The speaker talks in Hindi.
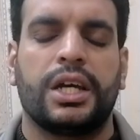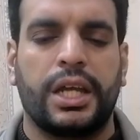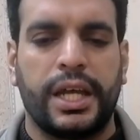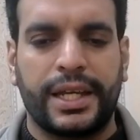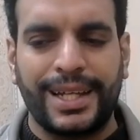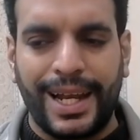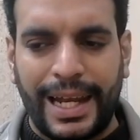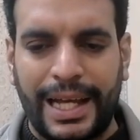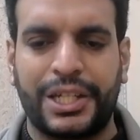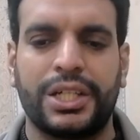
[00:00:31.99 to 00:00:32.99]
एक ना
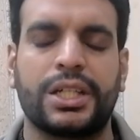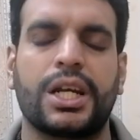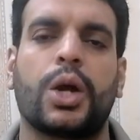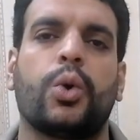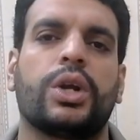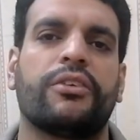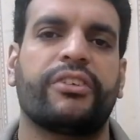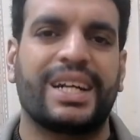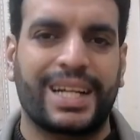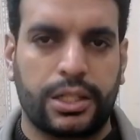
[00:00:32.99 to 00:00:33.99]
इलेक्शन का कोड ऑफ
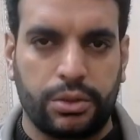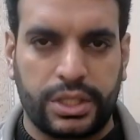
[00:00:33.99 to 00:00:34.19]
कंडक्ट